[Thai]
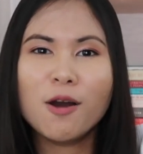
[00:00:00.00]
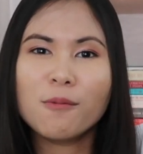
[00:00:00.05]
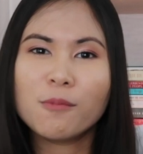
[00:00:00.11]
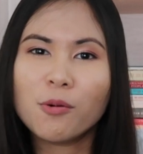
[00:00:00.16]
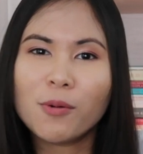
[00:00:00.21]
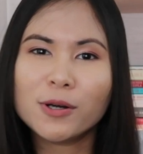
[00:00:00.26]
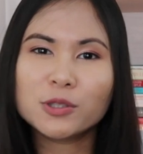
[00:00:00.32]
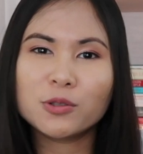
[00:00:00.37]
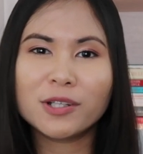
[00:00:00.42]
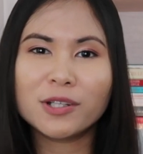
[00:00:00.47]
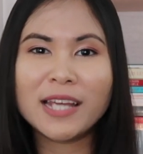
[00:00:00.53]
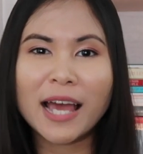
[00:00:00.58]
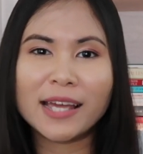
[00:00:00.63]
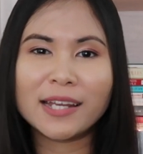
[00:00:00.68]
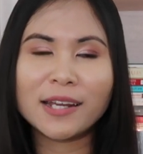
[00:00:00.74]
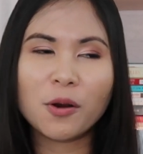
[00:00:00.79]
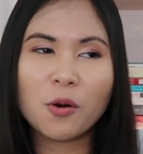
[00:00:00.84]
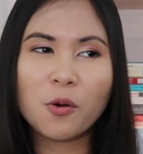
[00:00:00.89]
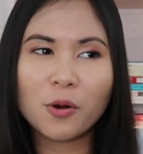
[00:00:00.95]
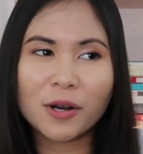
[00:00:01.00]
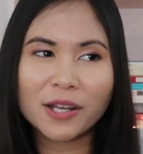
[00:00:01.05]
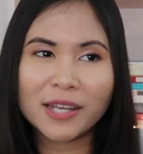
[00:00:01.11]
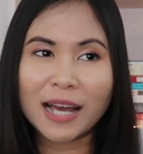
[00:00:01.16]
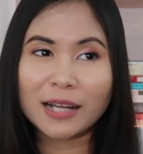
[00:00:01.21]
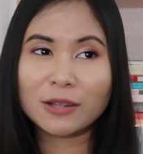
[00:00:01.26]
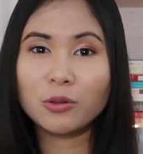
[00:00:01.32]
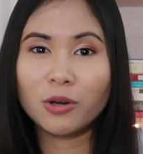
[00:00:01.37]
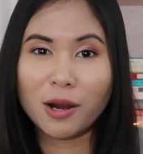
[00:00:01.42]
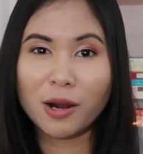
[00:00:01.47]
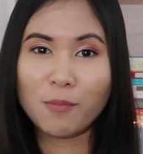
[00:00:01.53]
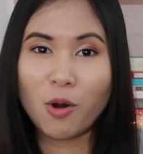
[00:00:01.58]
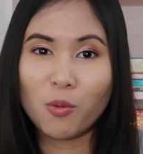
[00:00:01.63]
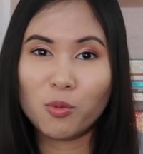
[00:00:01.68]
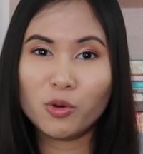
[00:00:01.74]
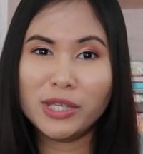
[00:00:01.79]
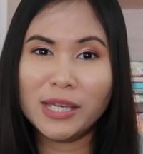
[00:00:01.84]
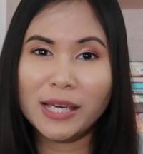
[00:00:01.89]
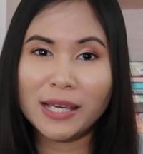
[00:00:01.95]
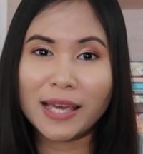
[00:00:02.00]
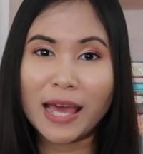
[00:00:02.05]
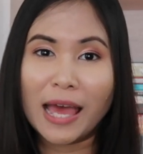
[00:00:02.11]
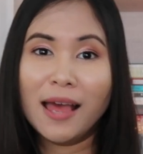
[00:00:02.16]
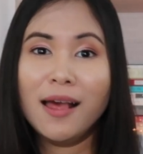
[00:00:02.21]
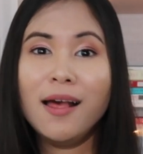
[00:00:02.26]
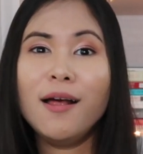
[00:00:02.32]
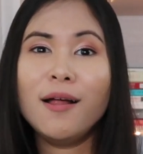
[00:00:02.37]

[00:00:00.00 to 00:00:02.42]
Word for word: เพราะว่าส่วนใหญ่เนี่ยคนอยากตรวจกับหมอผู้หญิงไง